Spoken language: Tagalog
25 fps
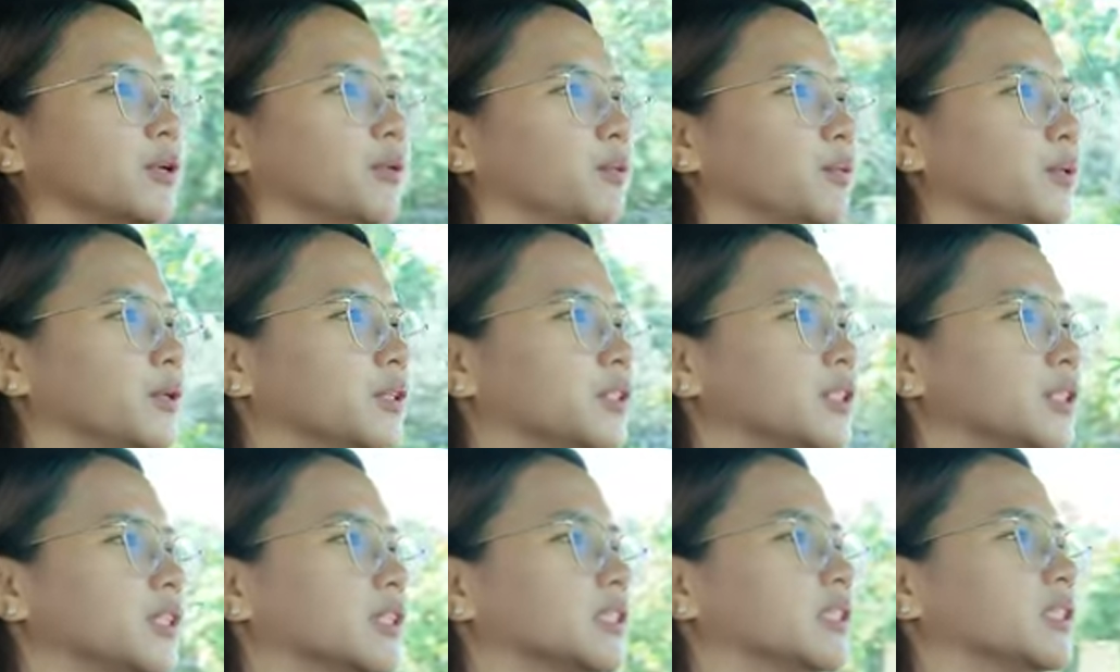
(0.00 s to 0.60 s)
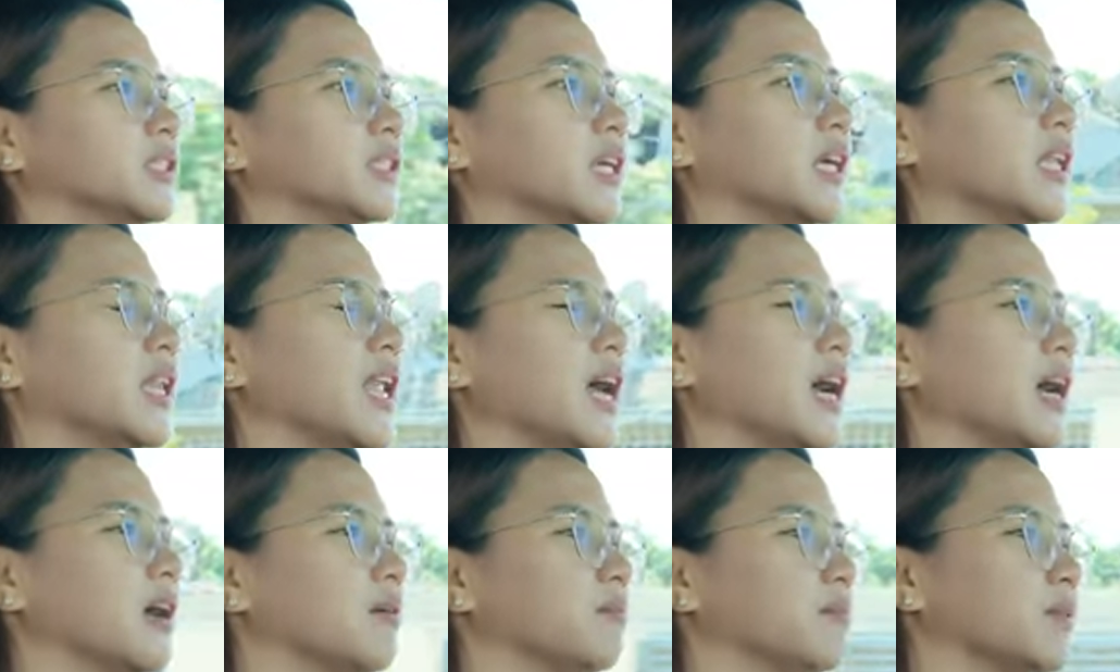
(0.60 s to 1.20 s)
Which is
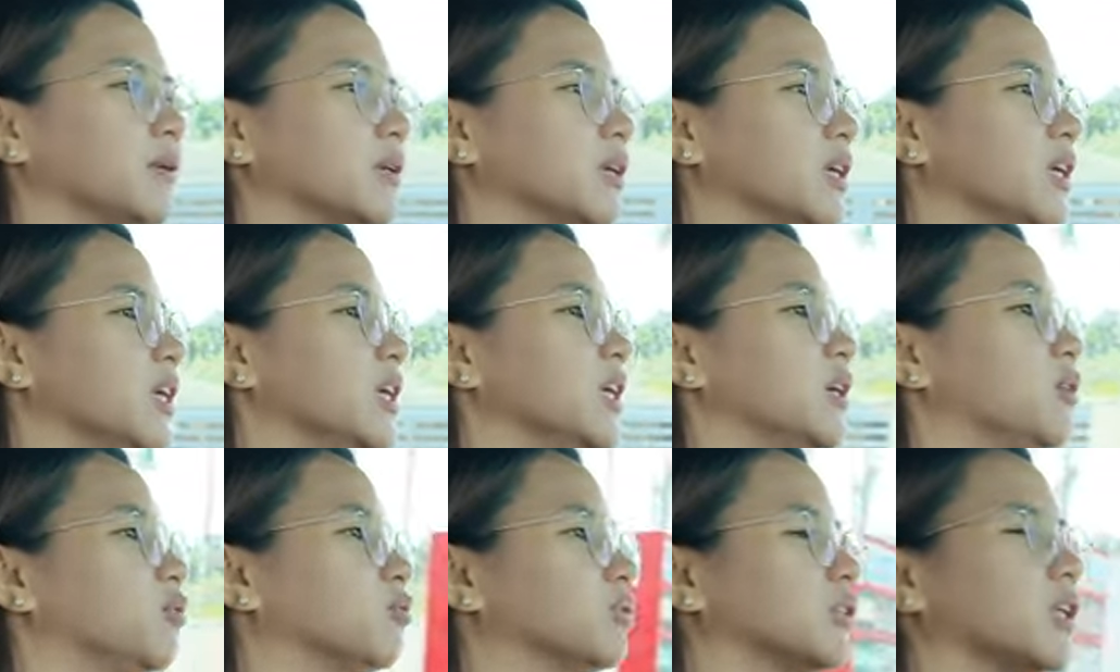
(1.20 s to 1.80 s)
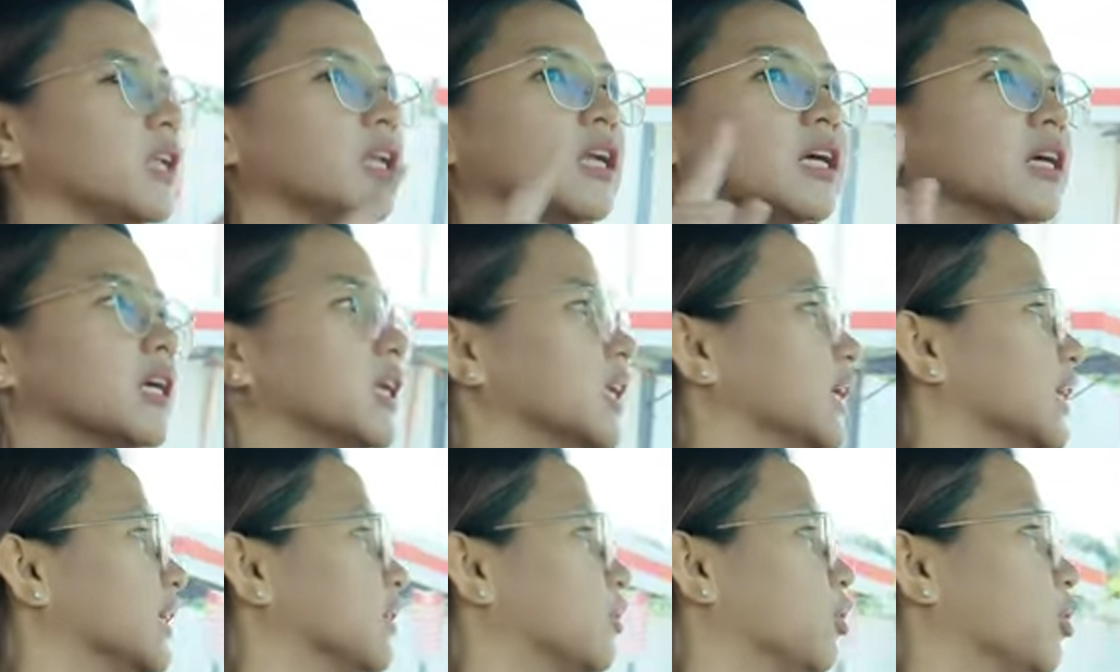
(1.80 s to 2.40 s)
kailangan pang ikot talaga
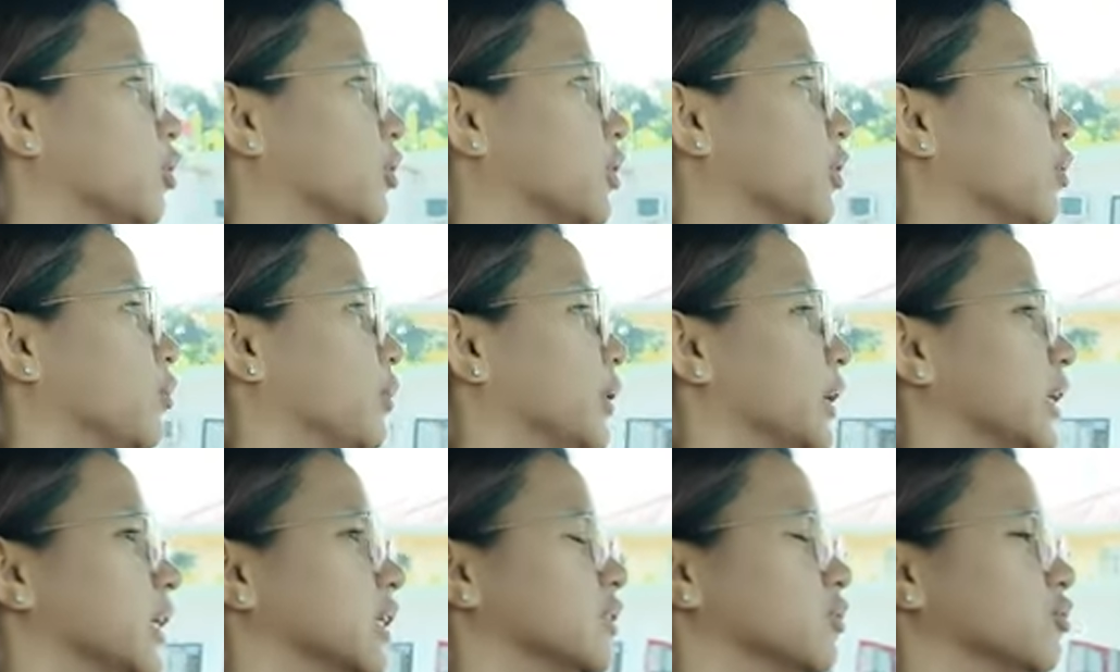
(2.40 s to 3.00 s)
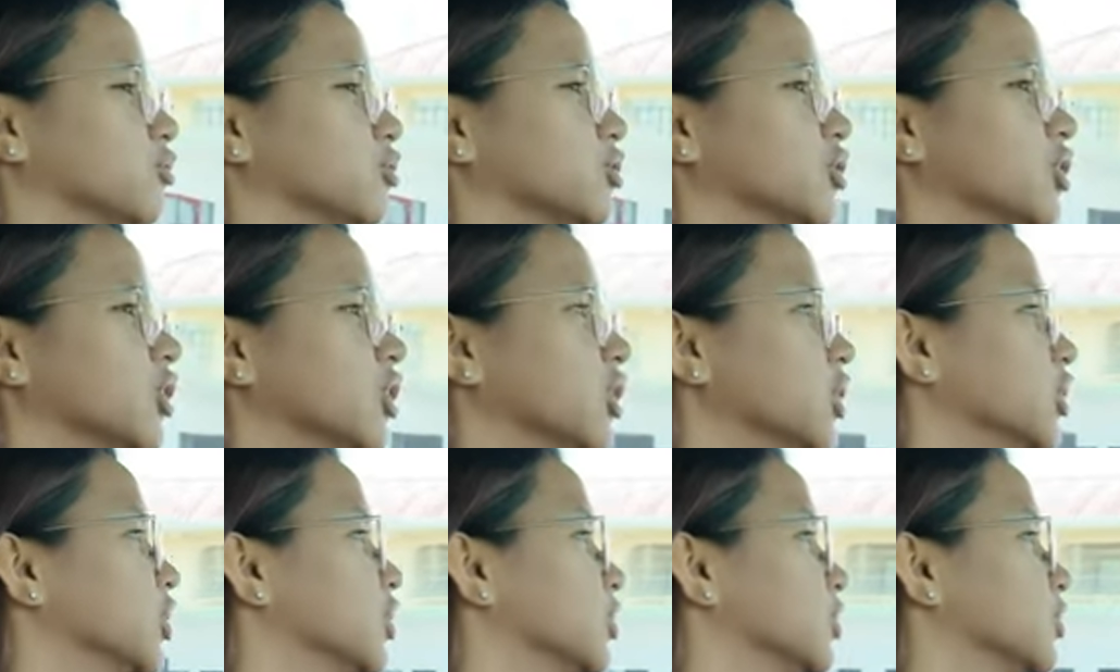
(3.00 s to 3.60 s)
like all the way ganun.
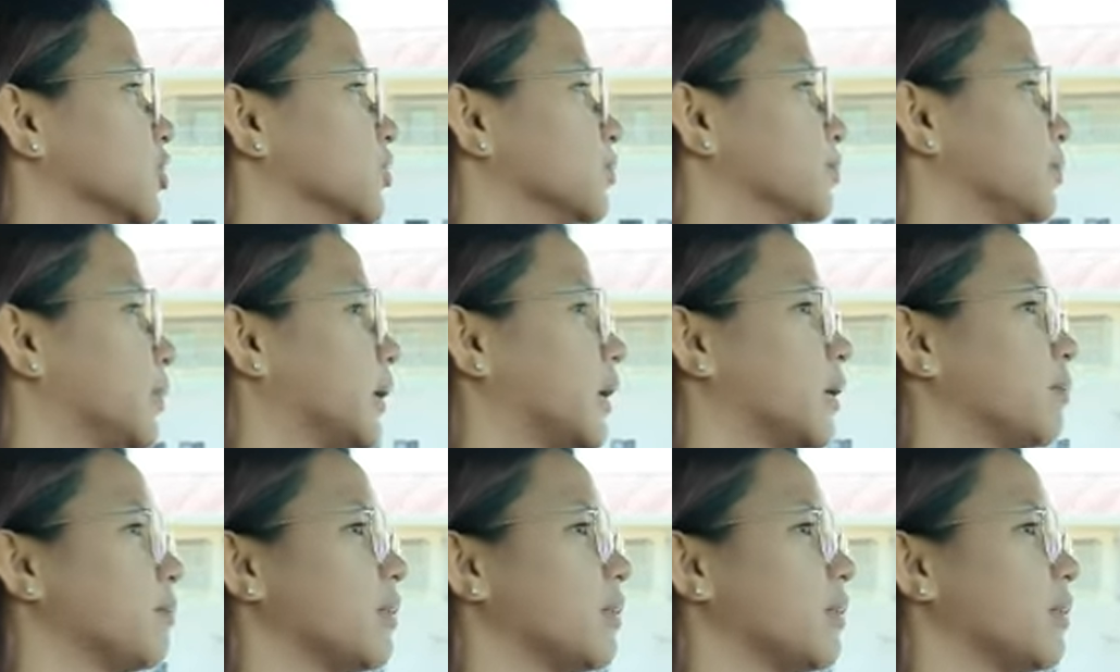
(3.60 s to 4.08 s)
Para